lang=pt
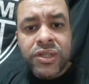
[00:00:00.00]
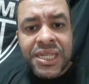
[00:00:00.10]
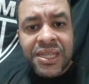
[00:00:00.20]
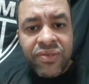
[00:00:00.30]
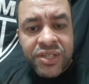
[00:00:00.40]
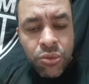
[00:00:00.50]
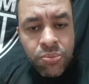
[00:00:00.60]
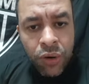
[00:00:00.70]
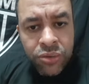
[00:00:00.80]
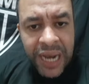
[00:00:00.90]
você tem que fazer um
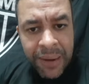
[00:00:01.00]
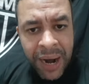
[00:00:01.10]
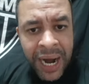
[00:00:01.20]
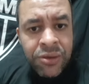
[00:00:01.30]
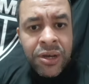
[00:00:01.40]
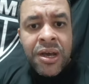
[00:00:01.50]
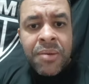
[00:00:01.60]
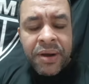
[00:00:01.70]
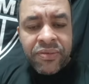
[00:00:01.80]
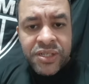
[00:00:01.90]
bom trabalho
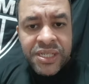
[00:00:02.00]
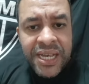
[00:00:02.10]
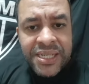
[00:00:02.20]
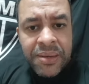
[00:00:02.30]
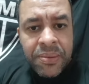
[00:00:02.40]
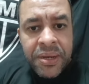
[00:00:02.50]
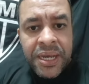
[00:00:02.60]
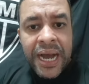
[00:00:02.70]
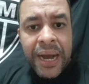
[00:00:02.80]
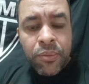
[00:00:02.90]
para você
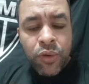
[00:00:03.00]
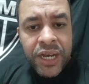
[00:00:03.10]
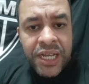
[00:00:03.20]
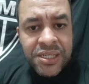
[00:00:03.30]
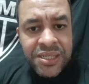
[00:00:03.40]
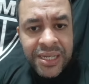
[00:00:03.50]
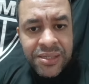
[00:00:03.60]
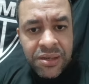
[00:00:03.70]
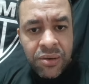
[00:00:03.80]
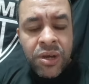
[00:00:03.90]
receber a
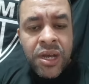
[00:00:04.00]
monetização.